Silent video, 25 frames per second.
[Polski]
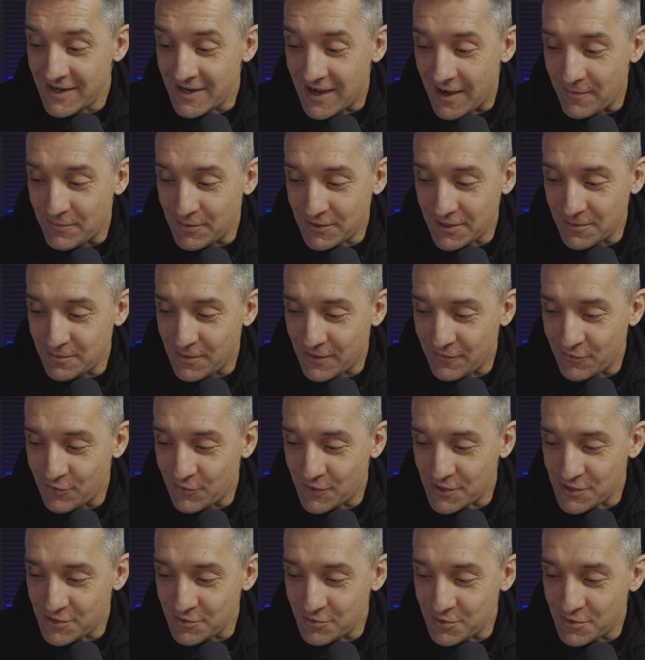A potem Paweł
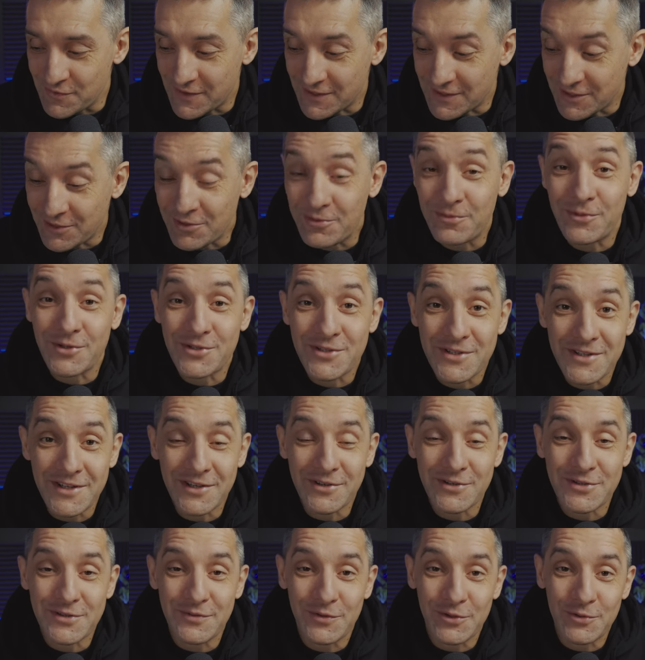właśnie używa tego
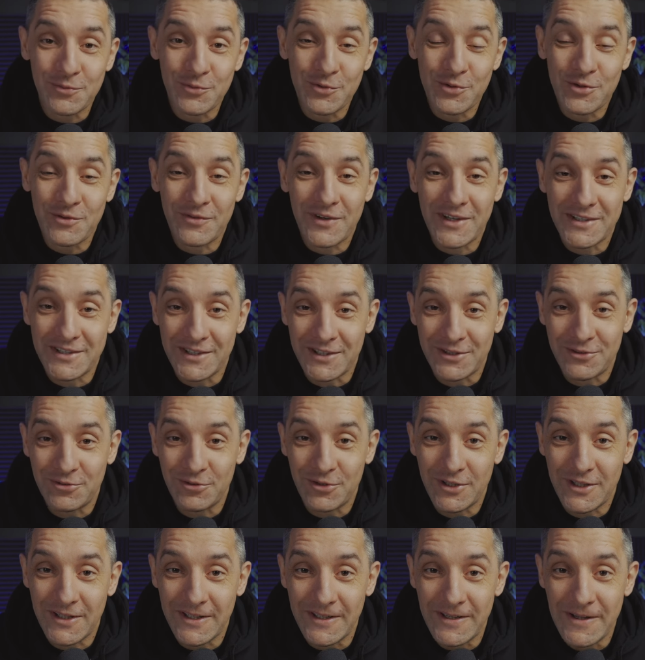mocnego sformułowania, opracowania,
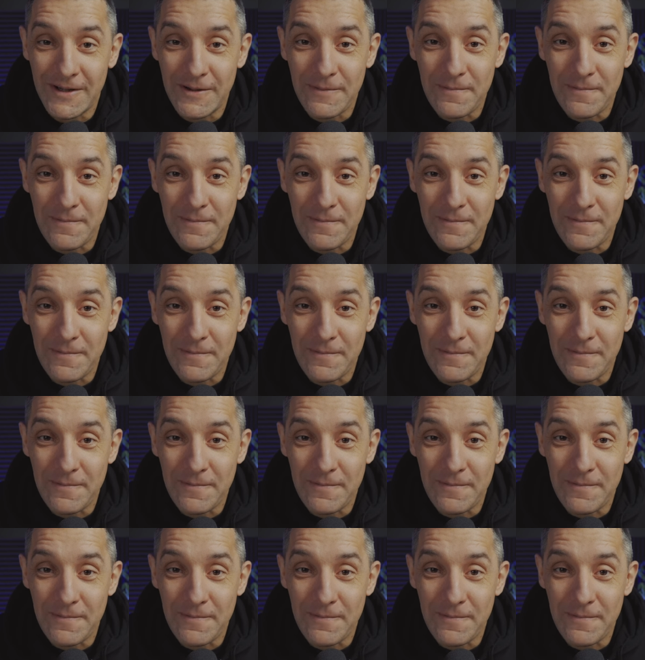które